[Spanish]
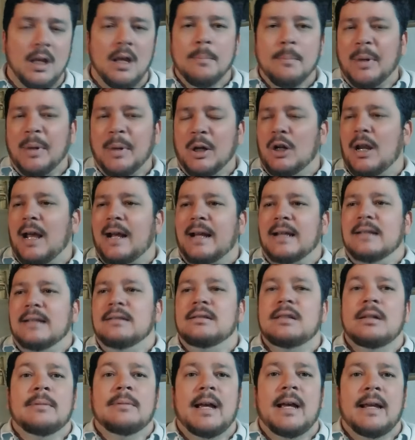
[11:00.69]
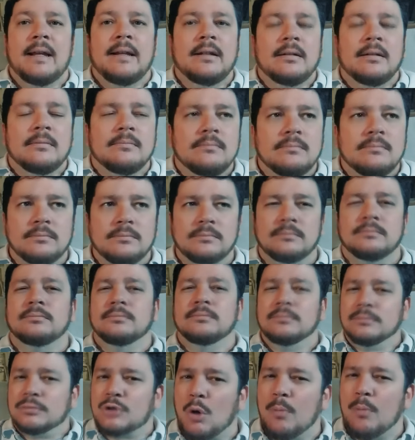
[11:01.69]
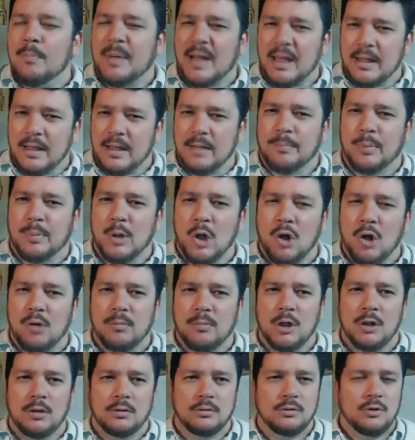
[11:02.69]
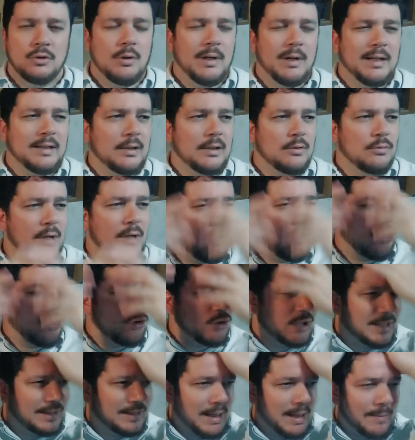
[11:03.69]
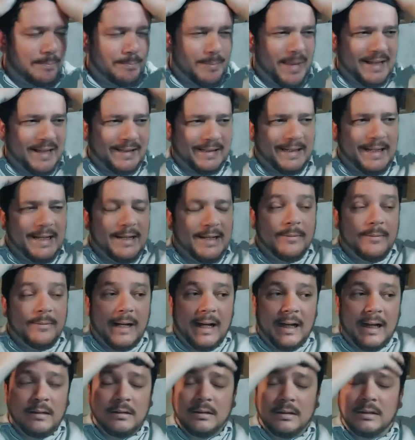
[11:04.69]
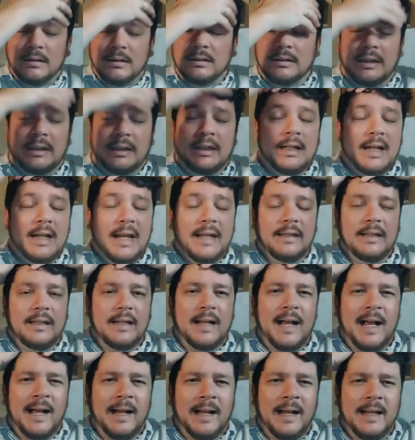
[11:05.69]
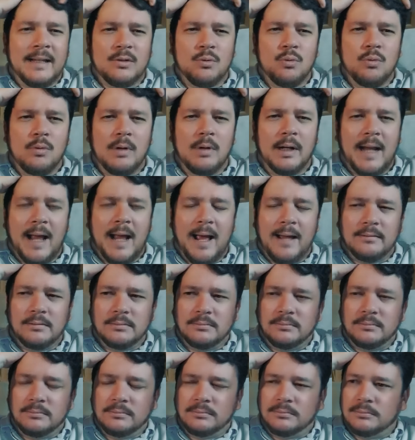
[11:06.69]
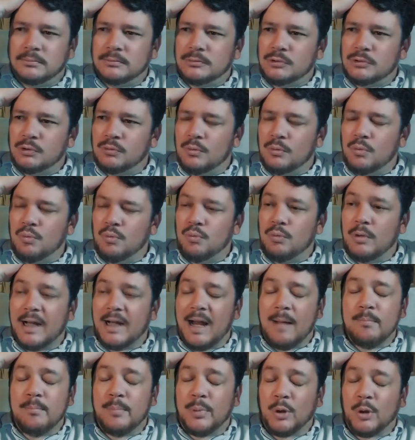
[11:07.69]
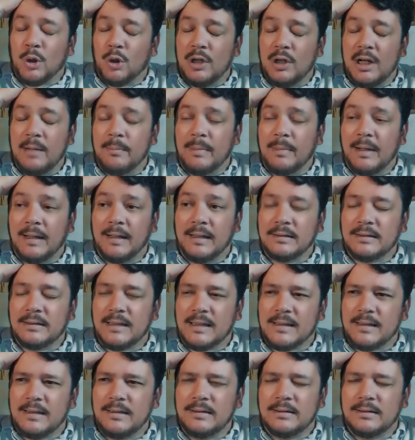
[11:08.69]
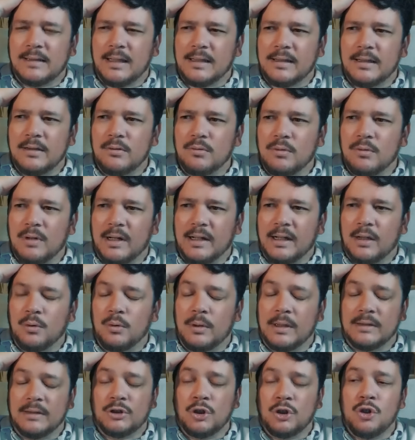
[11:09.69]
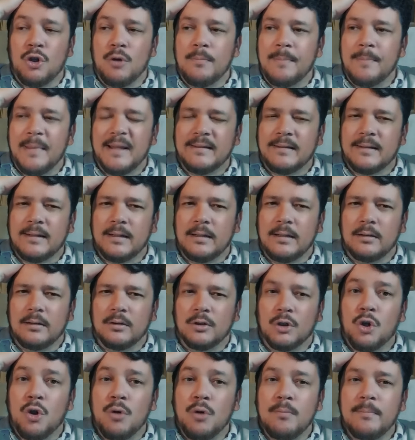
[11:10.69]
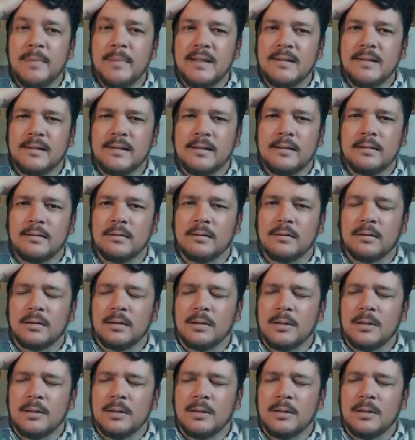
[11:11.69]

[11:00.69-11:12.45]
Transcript: pero la gente va a ir con pie de plomo, no va a ser una cosa tan masiva. Y Lady Gaga es un gran, un gran problema en esta cinta, sin lugar a dudas. Estoy convencido, convencido.